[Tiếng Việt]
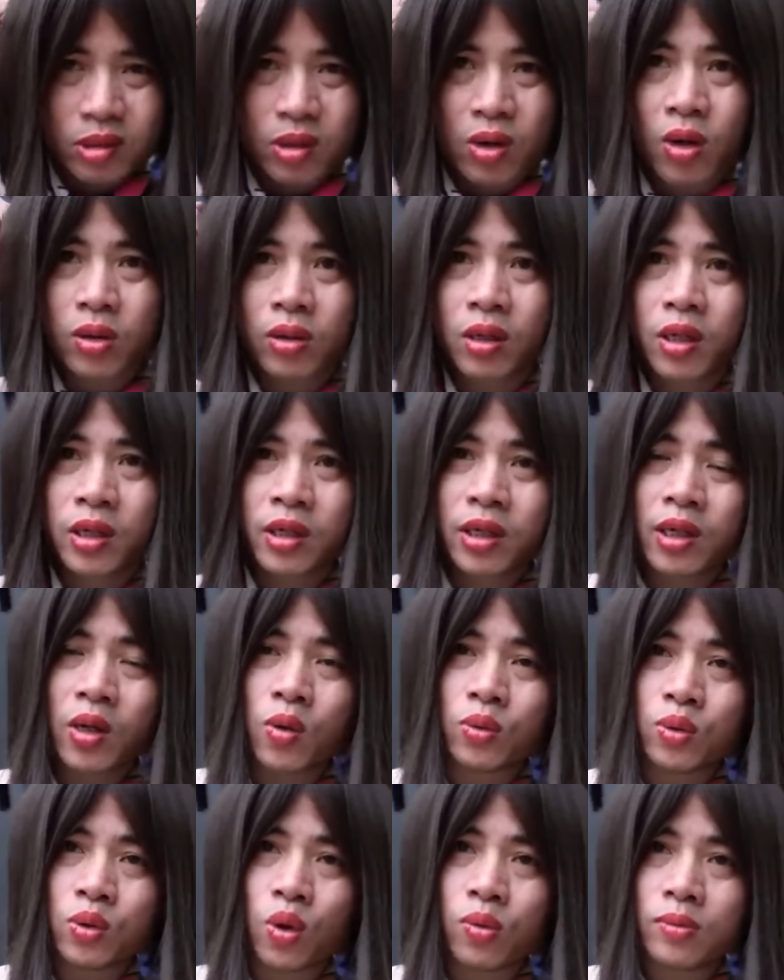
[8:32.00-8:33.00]
còn lấy
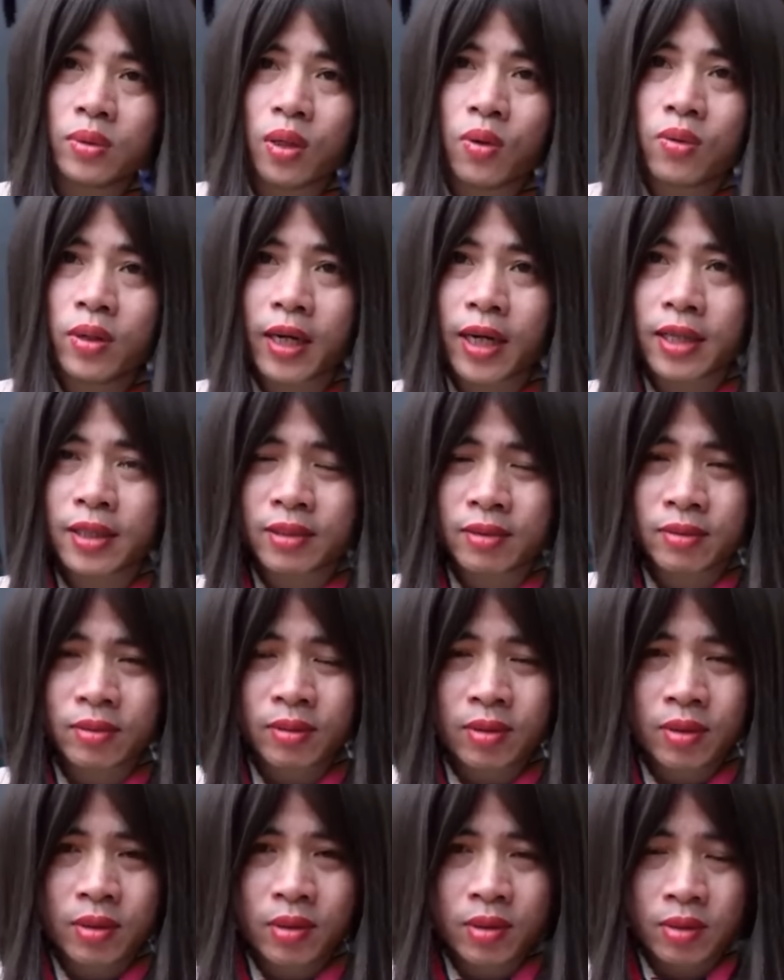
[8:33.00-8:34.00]
rau tôm nấu canh.
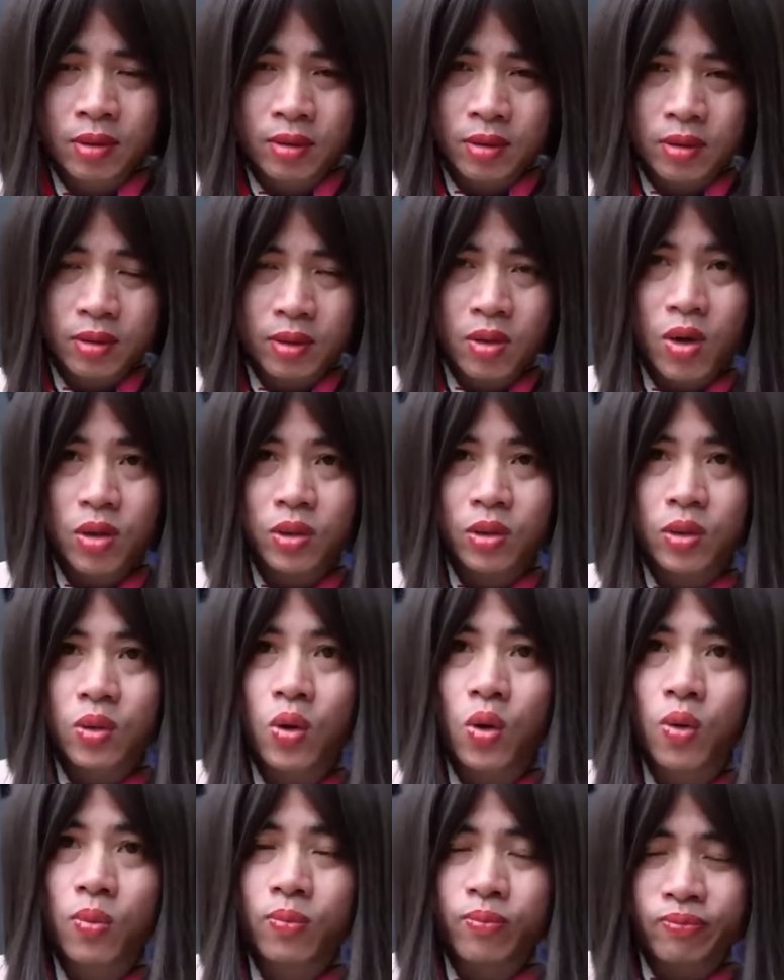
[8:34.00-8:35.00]
Còn
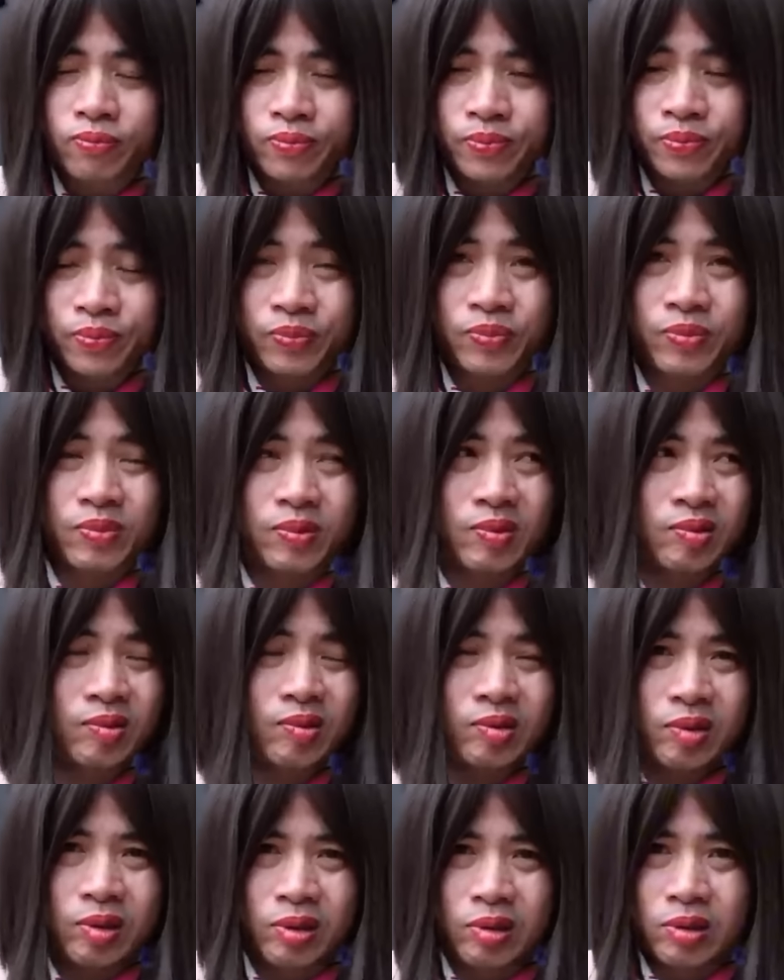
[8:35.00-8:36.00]
tôm...
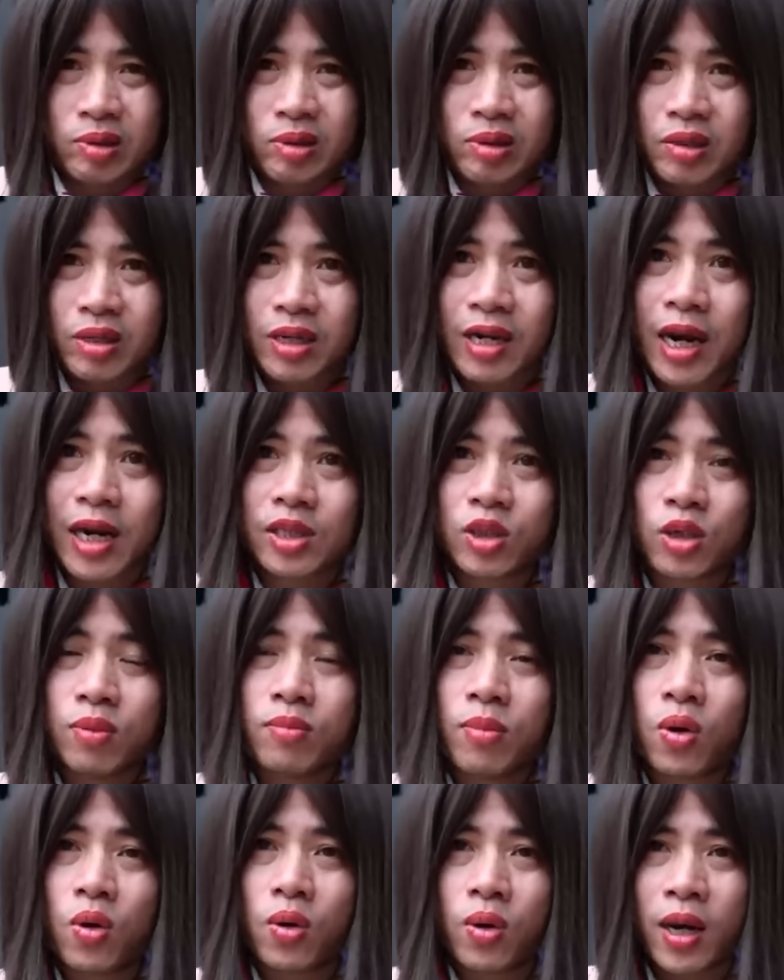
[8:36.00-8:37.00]
Gà nó
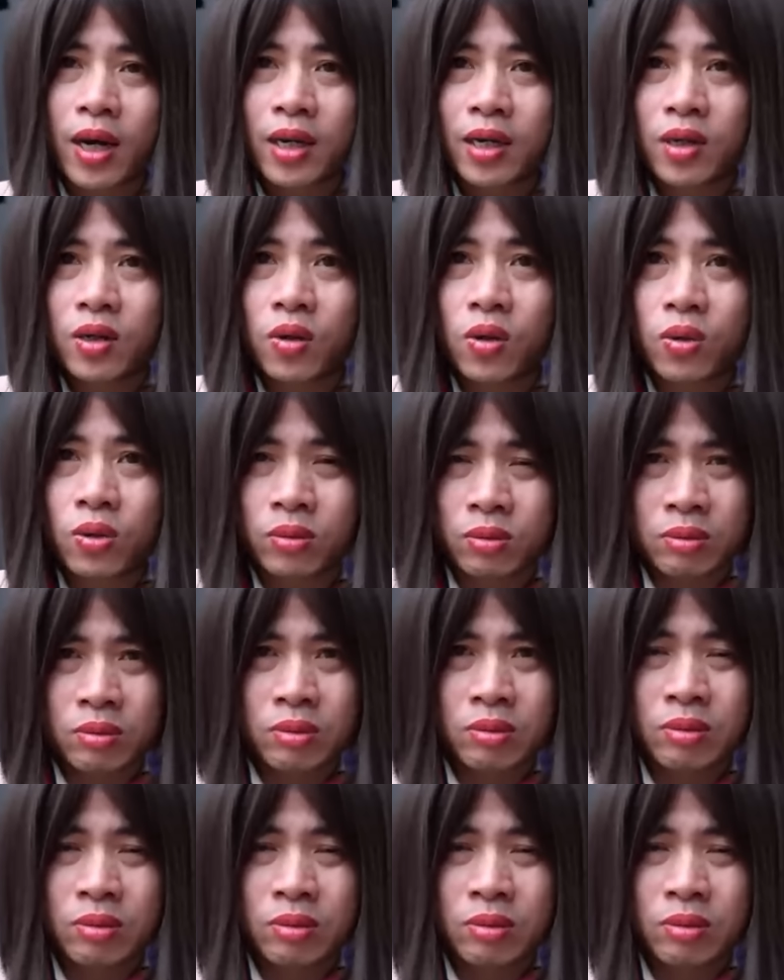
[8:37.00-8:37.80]
mổ ăn rồi.